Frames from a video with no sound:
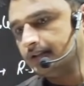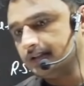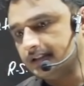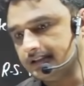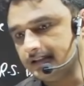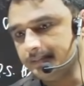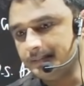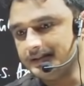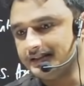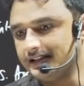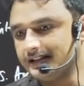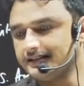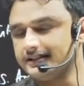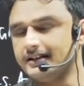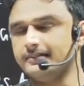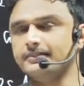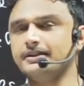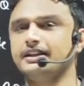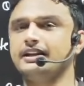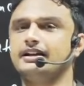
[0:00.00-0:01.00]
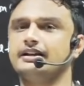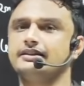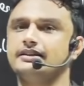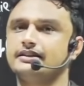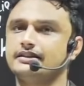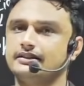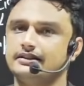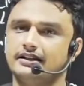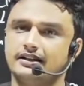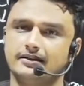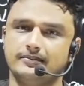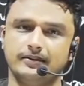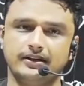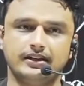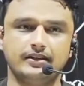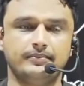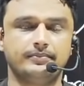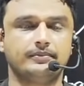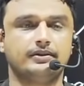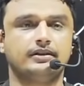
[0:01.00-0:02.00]
जैसे पिछले एग्जाम में देखा था क्लर्क में
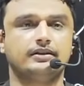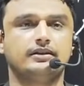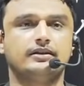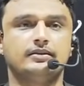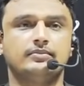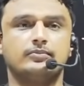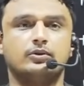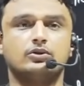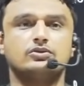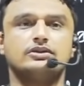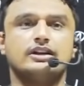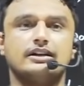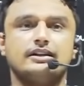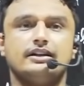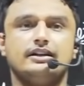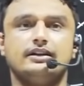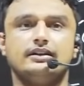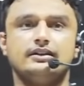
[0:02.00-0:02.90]
कि बहुत ज़्यादा